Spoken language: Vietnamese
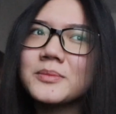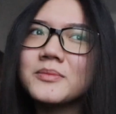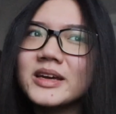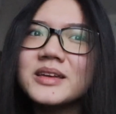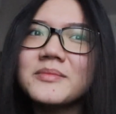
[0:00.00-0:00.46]
cái
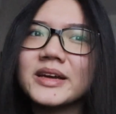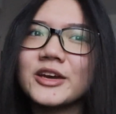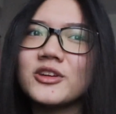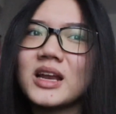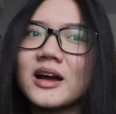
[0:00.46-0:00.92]
tâm lý mà
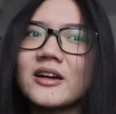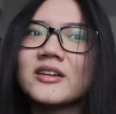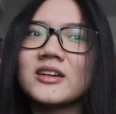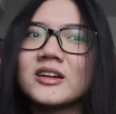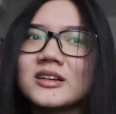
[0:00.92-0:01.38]
kiểu như là
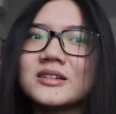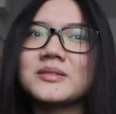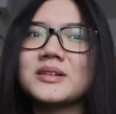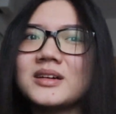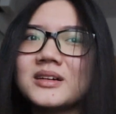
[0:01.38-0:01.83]

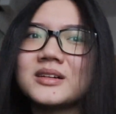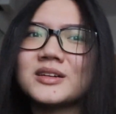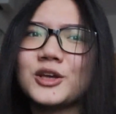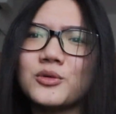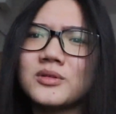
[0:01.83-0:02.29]
à,
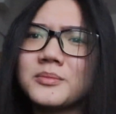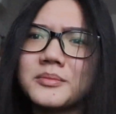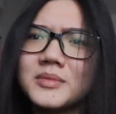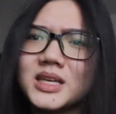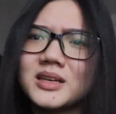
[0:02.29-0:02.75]
kiểu
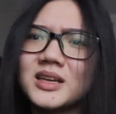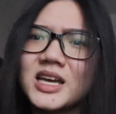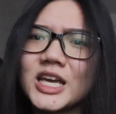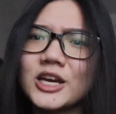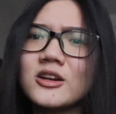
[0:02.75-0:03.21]
mình
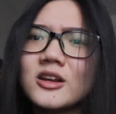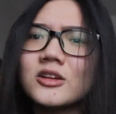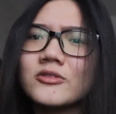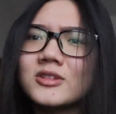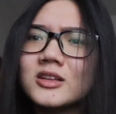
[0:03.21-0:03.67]
kiểu nó
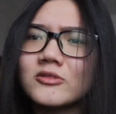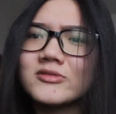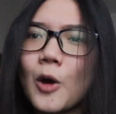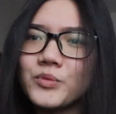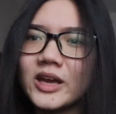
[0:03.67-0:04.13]
tự nó tự
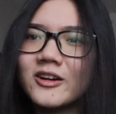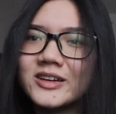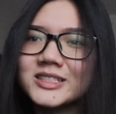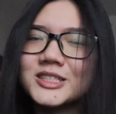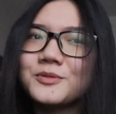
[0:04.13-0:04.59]
động vậy
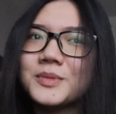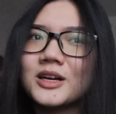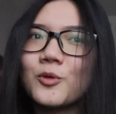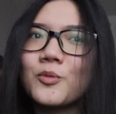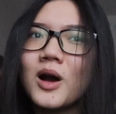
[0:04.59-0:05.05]
thôi á chứ
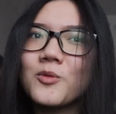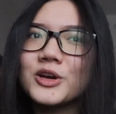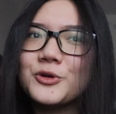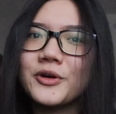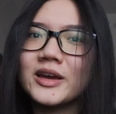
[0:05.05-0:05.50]
mình cũng không
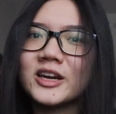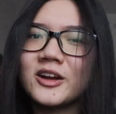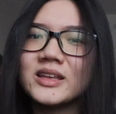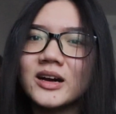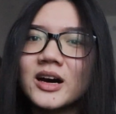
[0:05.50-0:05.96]
có điều khiển nó hay gì